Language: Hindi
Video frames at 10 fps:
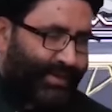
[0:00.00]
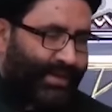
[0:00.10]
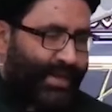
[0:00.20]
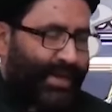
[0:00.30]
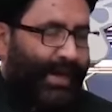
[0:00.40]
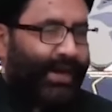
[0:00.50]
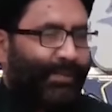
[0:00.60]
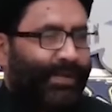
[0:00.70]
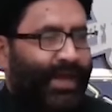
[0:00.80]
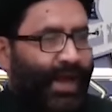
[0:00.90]
हैं
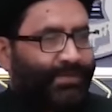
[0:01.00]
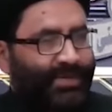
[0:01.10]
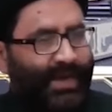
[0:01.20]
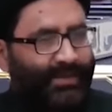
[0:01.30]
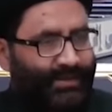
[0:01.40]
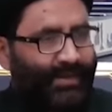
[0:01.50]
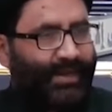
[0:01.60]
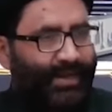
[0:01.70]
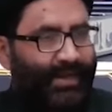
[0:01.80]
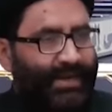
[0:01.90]
अरबी आप जानते
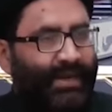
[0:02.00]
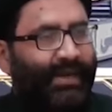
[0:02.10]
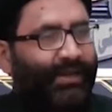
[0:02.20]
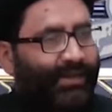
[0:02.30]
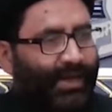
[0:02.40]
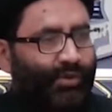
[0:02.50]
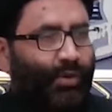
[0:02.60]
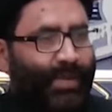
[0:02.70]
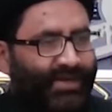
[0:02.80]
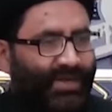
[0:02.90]
हैं इतना
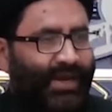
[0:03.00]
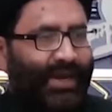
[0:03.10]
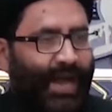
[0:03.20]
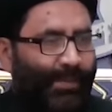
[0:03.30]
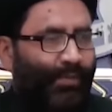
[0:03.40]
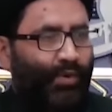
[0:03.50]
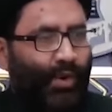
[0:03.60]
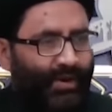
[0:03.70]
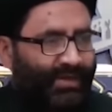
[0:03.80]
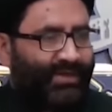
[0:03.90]
तो माशाल्लाह आपको
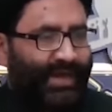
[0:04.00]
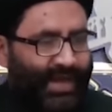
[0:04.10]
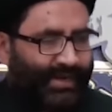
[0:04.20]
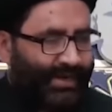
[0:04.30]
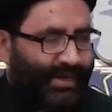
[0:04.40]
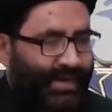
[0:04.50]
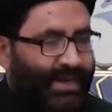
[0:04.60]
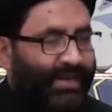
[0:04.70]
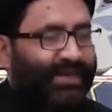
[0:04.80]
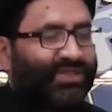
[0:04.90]
नॉलेज है ही
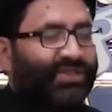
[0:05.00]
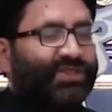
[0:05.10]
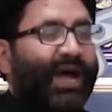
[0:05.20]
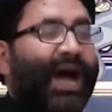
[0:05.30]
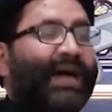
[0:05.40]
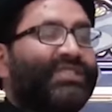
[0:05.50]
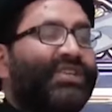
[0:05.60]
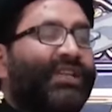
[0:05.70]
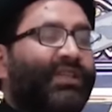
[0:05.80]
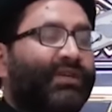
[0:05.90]
कि
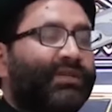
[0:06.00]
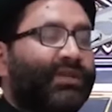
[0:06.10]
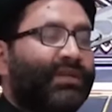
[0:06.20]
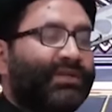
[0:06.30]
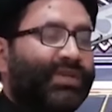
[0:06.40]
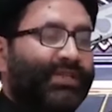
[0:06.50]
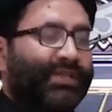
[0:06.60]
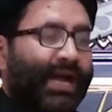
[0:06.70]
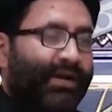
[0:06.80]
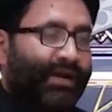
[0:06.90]
साजिद
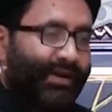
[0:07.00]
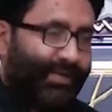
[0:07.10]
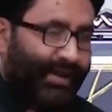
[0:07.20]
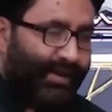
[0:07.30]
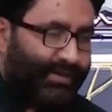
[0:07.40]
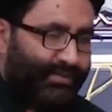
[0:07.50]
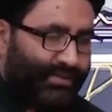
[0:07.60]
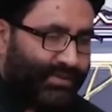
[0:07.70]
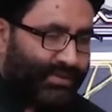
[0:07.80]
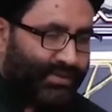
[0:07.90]
सजदा करने वाला
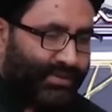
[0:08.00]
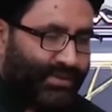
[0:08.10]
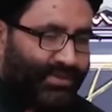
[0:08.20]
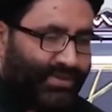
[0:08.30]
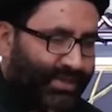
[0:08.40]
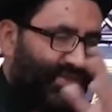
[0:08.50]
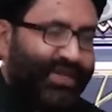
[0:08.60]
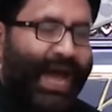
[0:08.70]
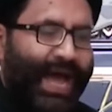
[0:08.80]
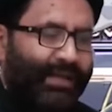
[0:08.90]

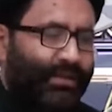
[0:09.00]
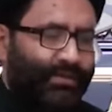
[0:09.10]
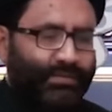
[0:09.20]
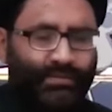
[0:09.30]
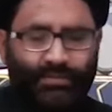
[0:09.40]
सज्जाद